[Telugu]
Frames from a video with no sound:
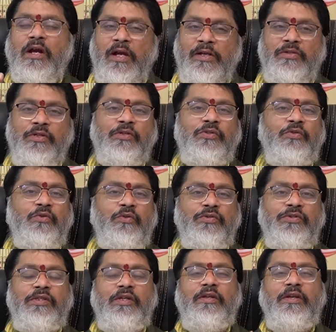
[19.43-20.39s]
అది చేసుకుని
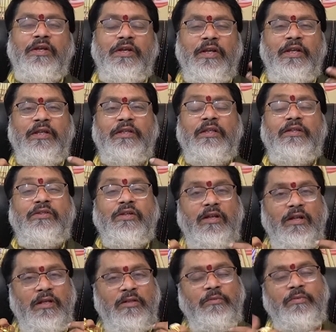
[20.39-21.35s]
వస్తే రిటర్న్ అయితే
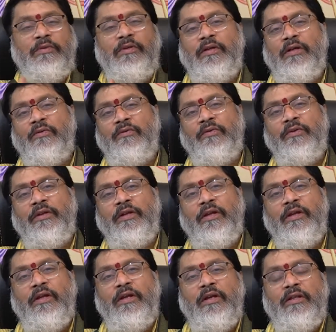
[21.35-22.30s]
చాలా అద్భుతంగా ఉంటుంది
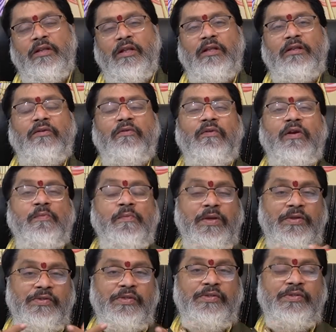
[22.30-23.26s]
తర్వాత వాళ్ళు
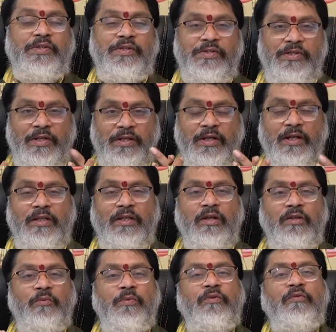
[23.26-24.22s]
మాస్టర్స్ చేసినట్టుగా అది
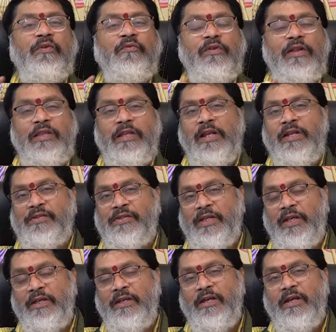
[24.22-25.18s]
అద్భుతమైన ఫలితాలు
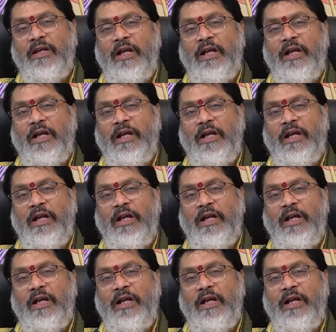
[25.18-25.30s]
ఇస్తాయి